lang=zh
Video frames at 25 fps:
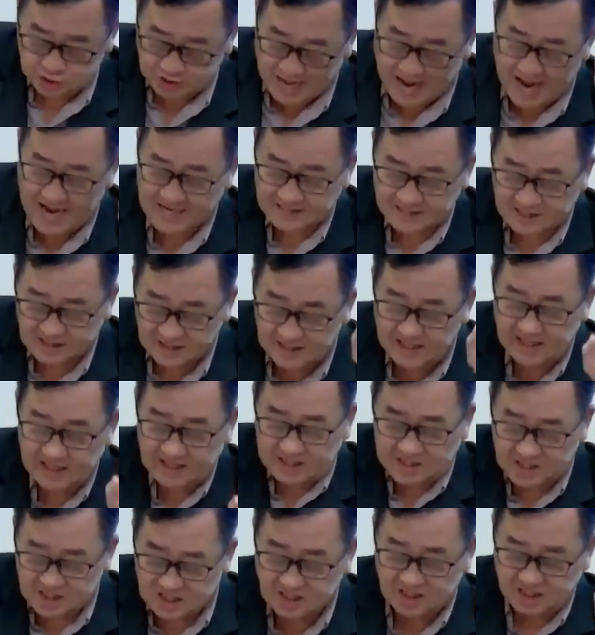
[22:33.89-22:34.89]
他是医
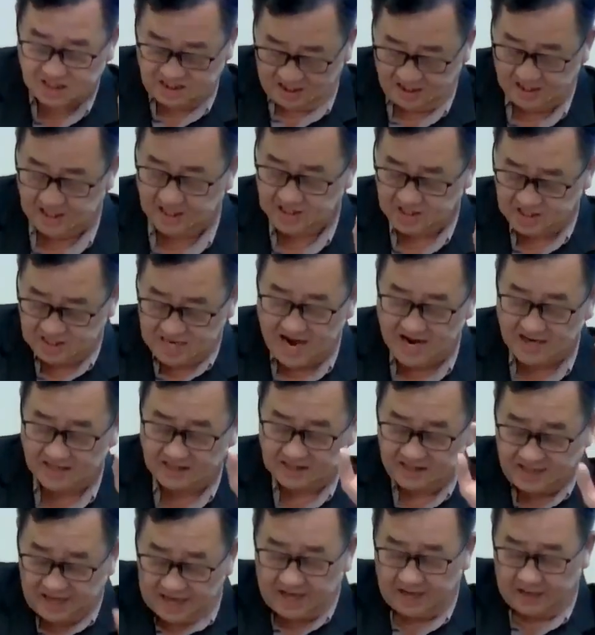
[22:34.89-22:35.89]
治你的上
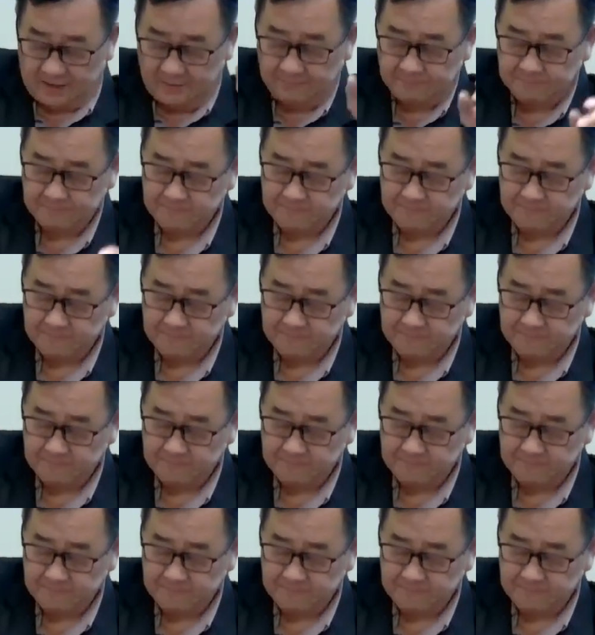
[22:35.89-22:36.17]
帝